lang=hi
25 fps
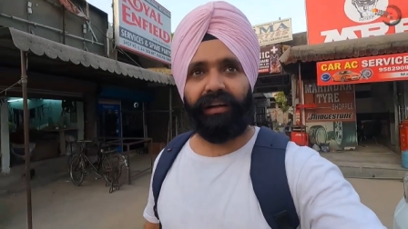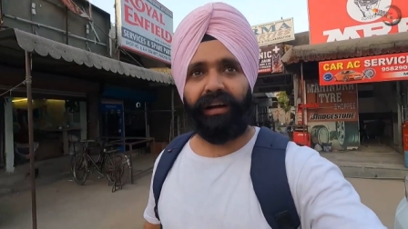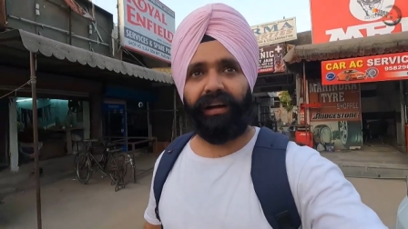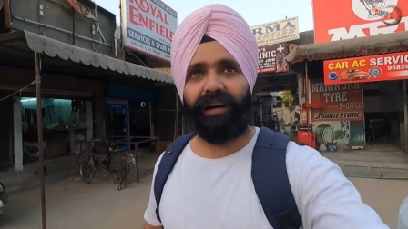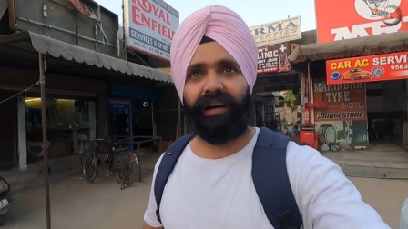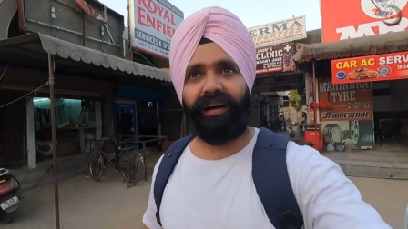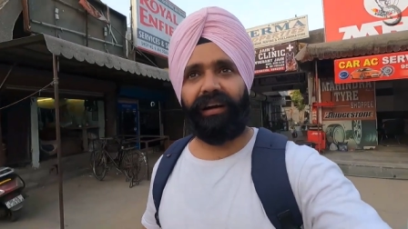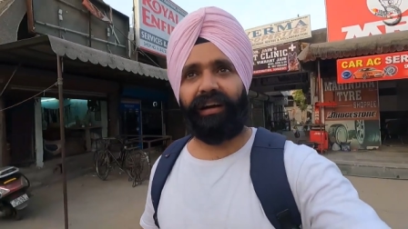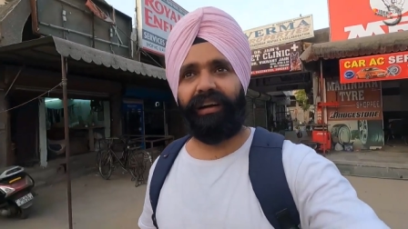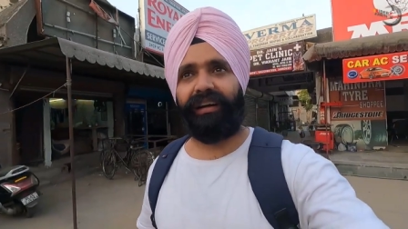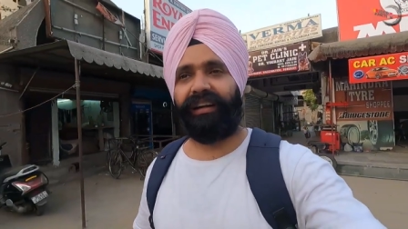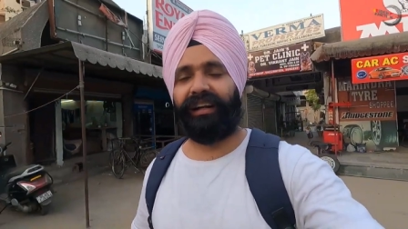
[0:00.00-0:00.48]

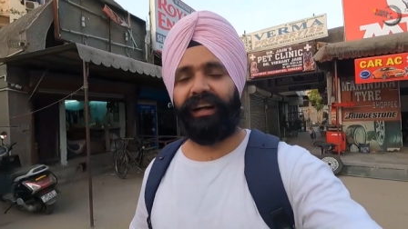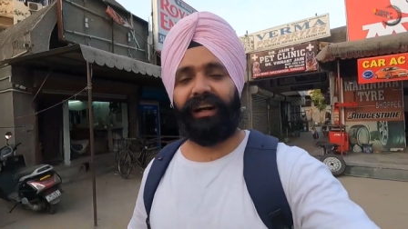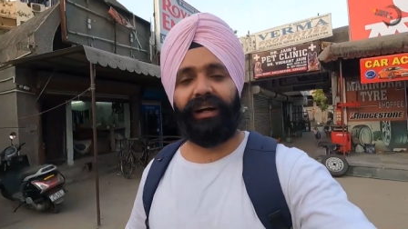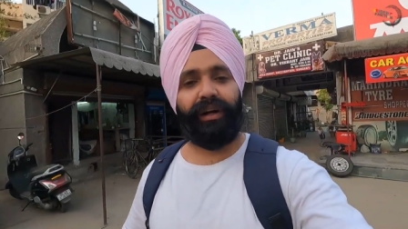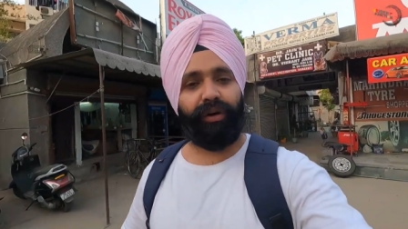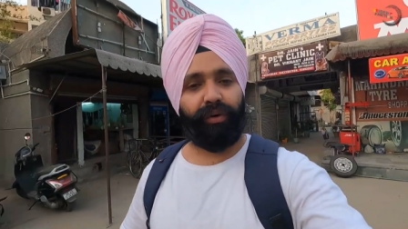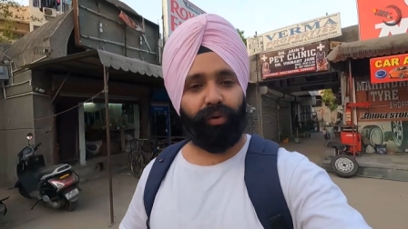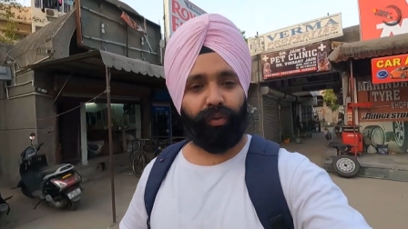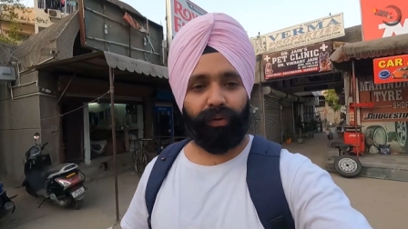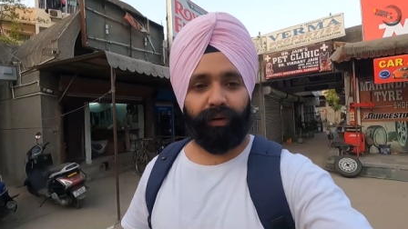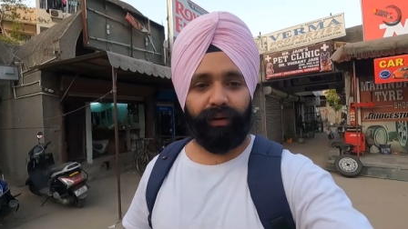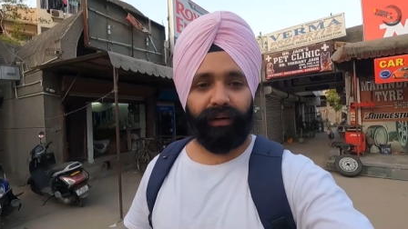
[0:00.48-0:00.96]

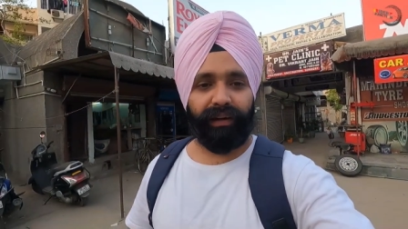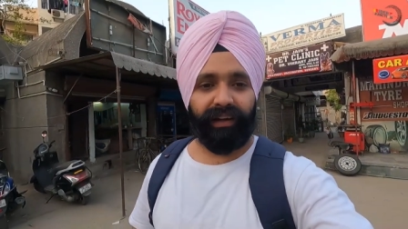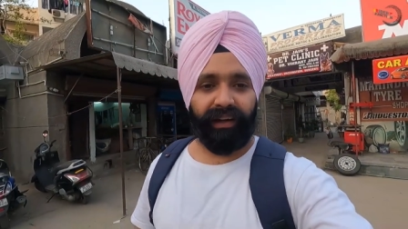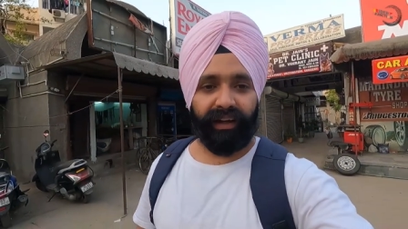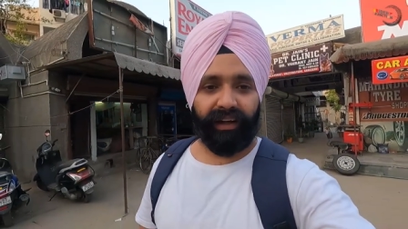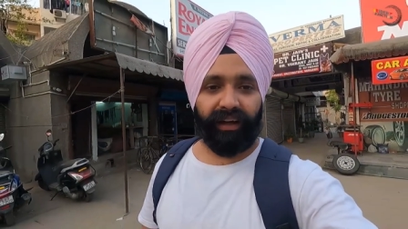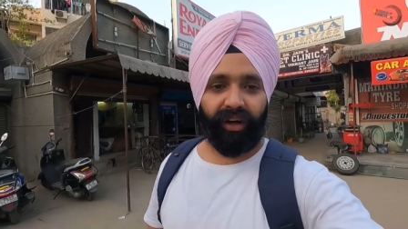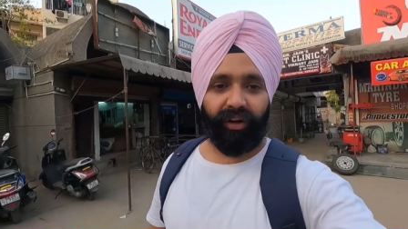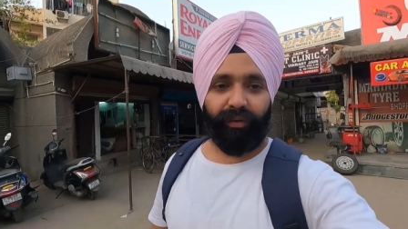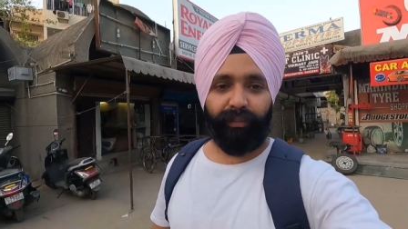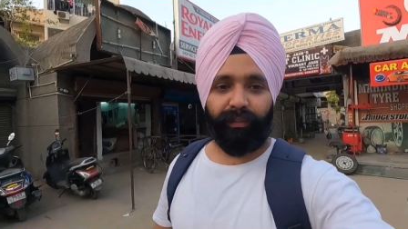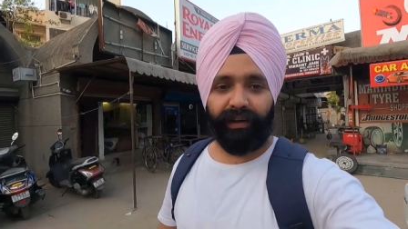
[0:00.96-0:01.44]
टेन टू
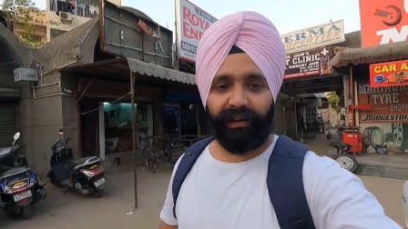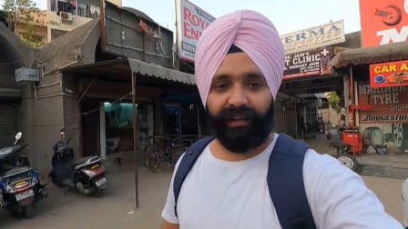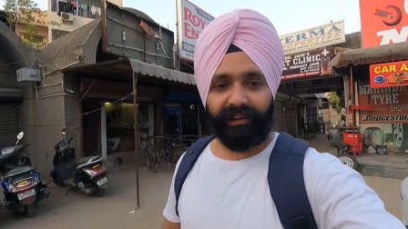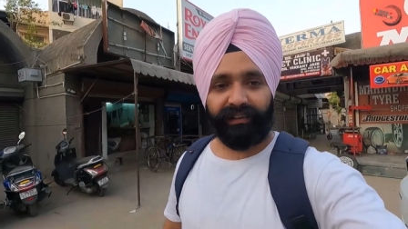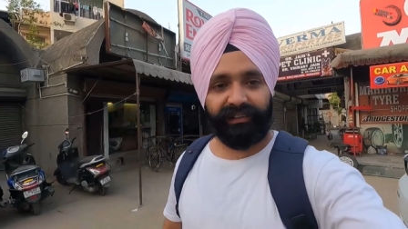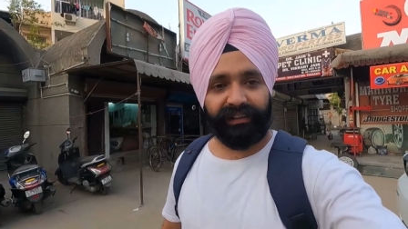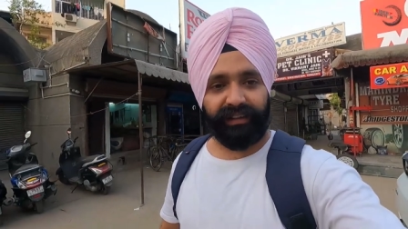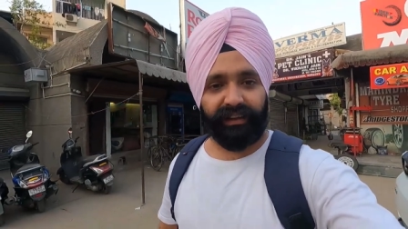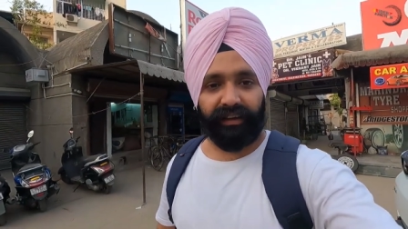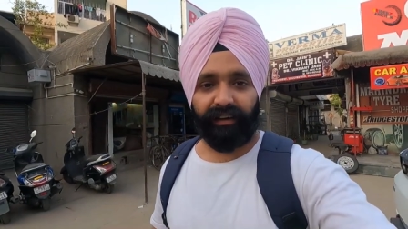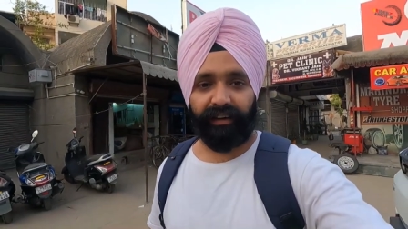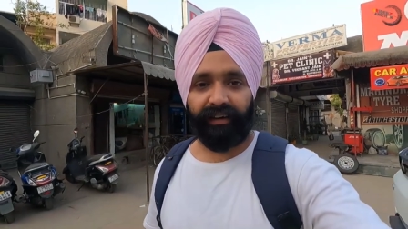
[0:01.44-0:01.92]
ट्वेंटी
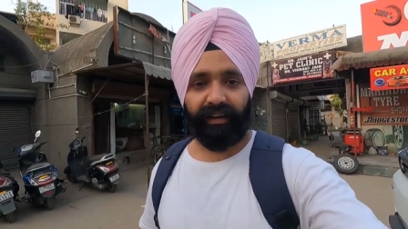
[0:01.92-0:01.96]
किलोमीटर्स के